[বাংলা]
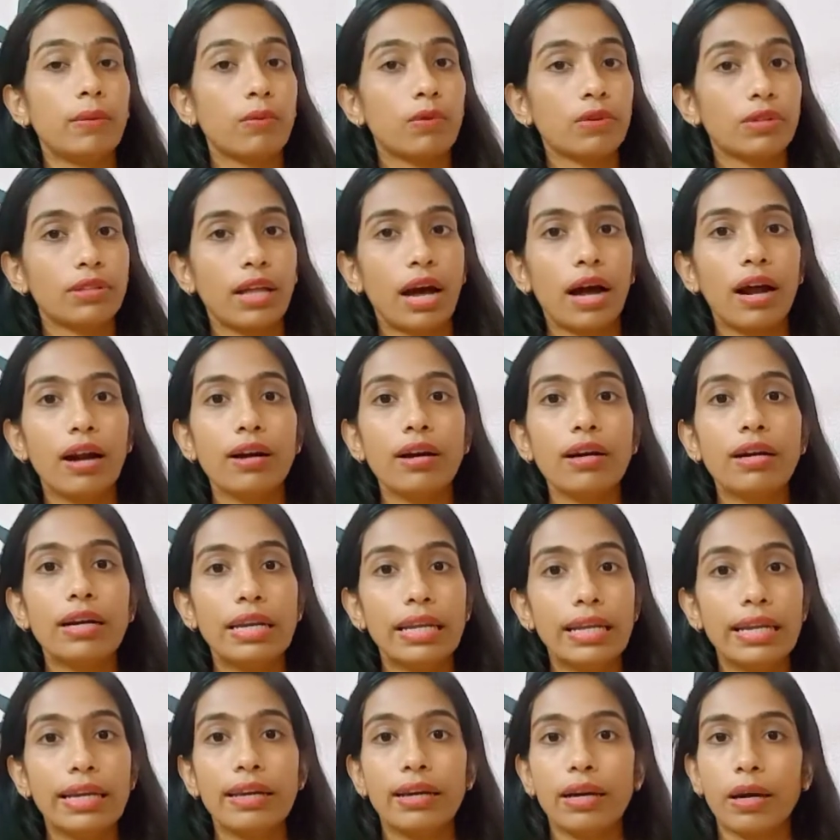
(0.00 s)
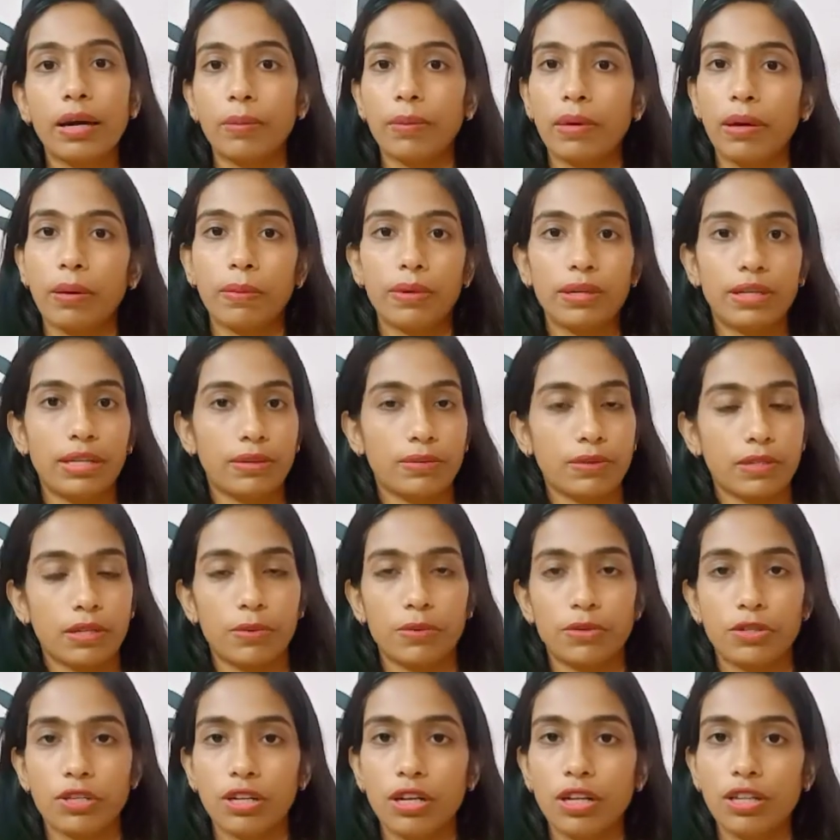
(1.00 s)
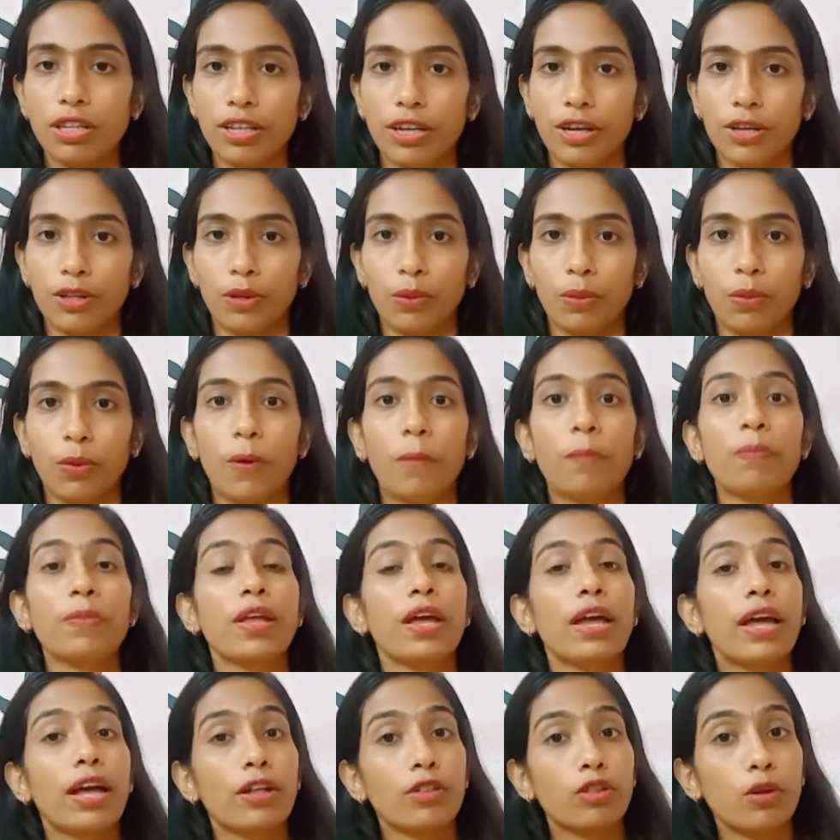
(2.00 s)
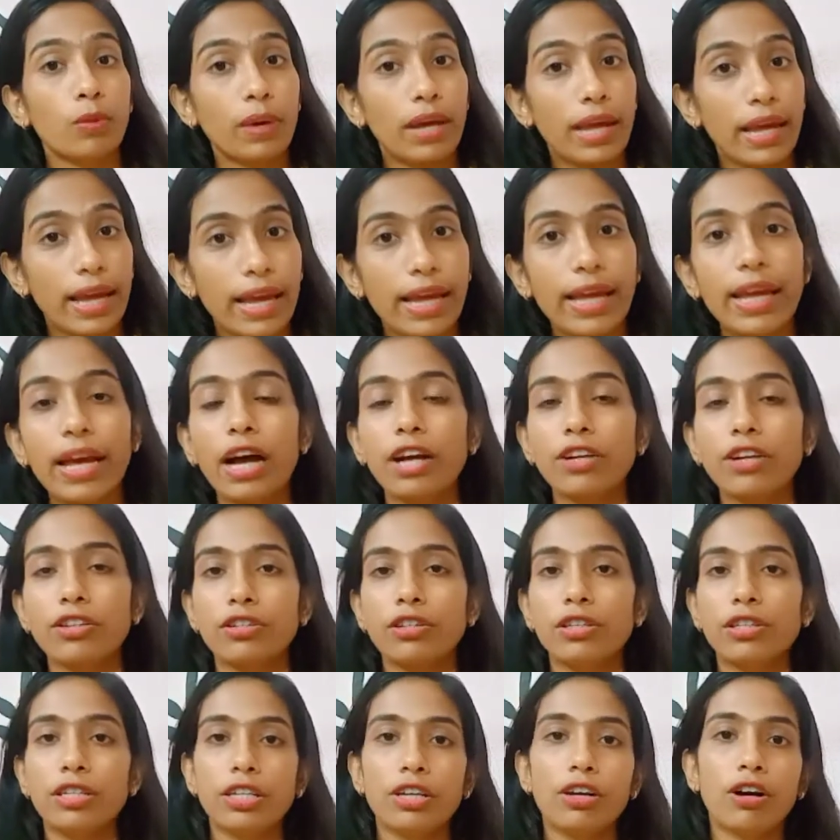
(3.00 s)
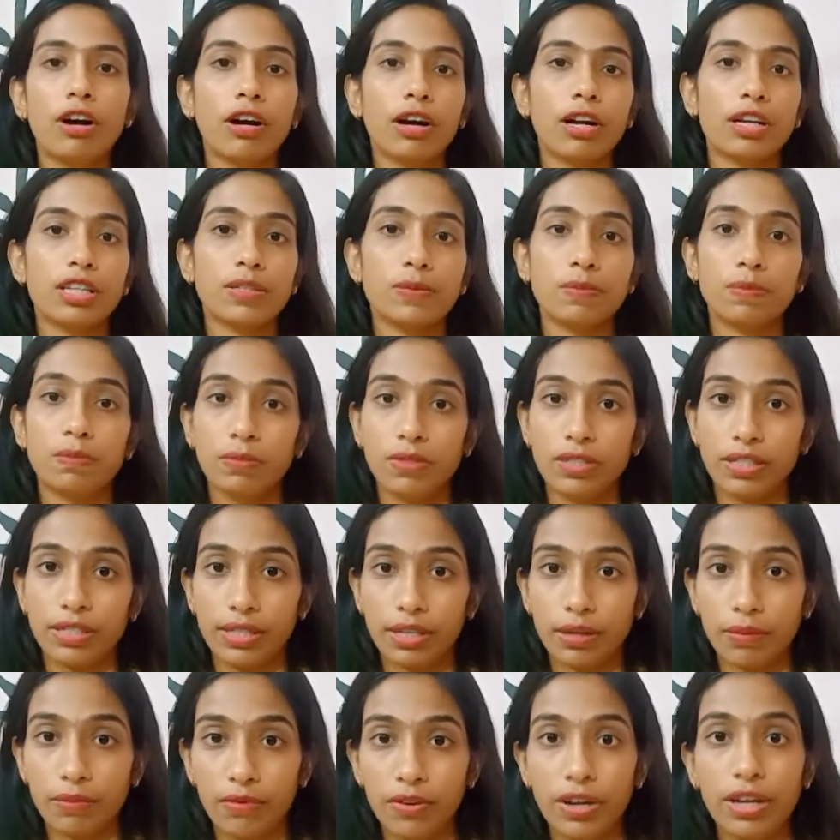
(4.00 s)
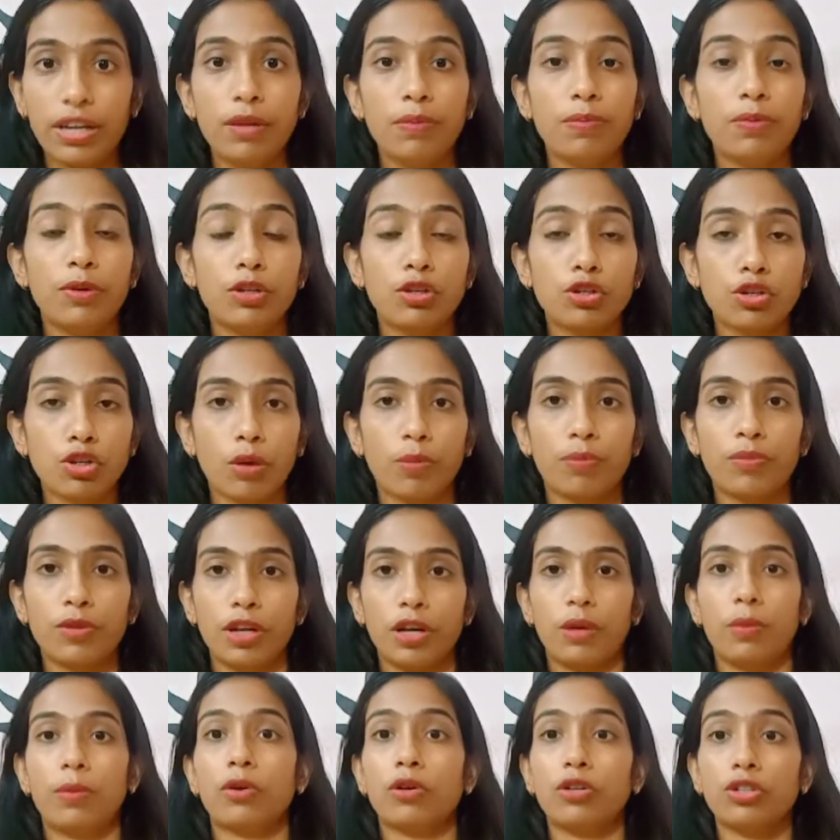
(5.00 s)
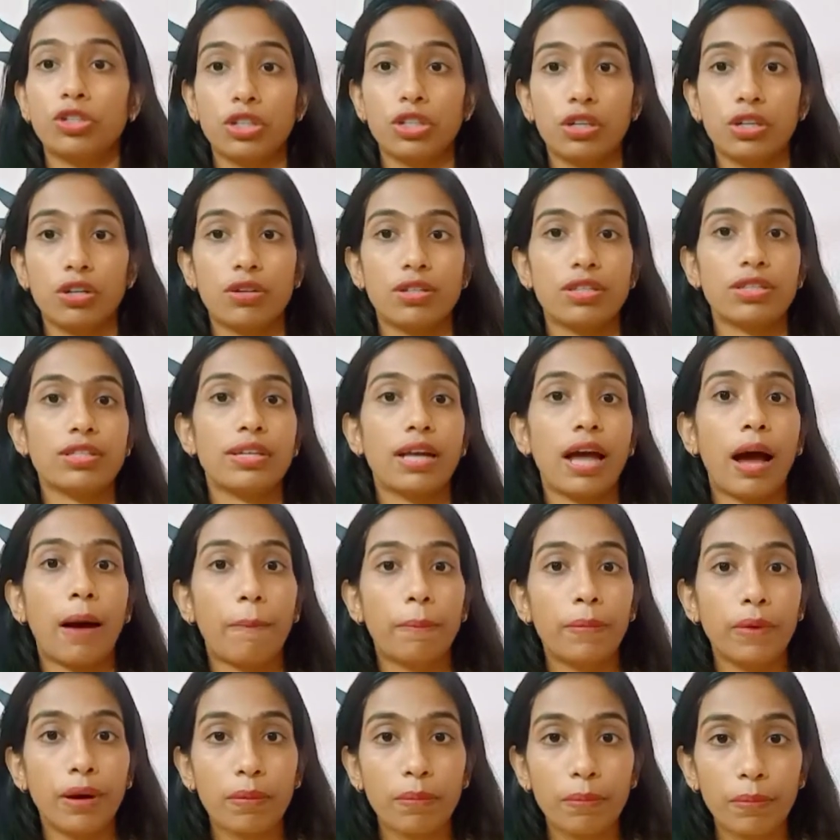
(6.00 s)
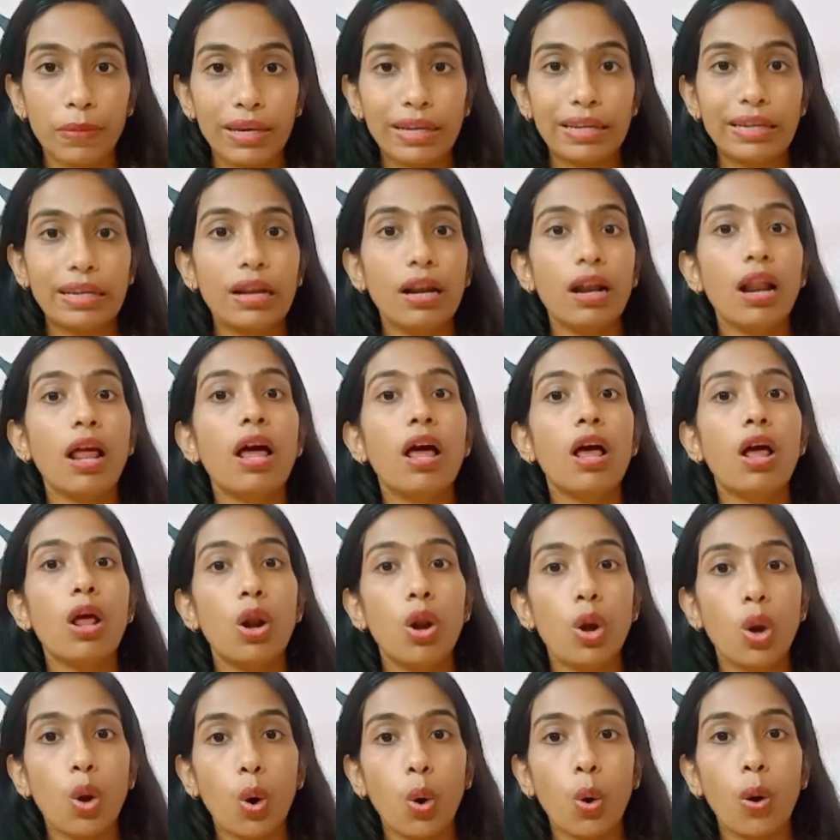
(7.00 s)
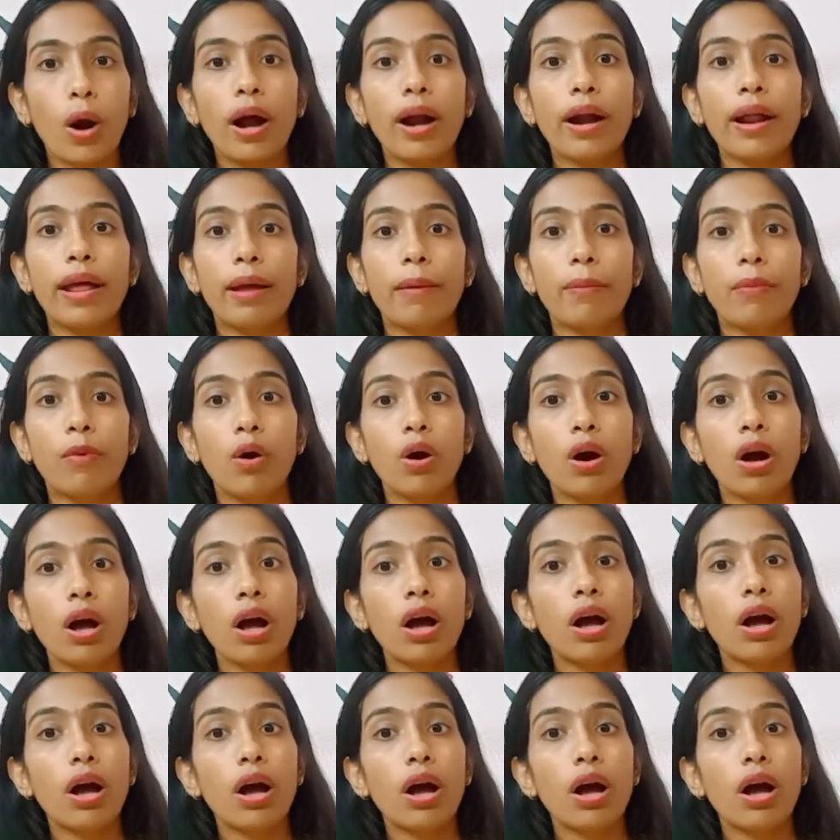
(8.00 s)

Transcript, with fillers: এবং তার লিঙ্ক আমি আমার ডেসক্রিপশনে দিয়ে দেবো তবে এই আসনটি করার যেটা বেনিফিট সব থেকে বড়ো সেটা হচ্ছে যে আপনার মিডিল লোয়ার এবং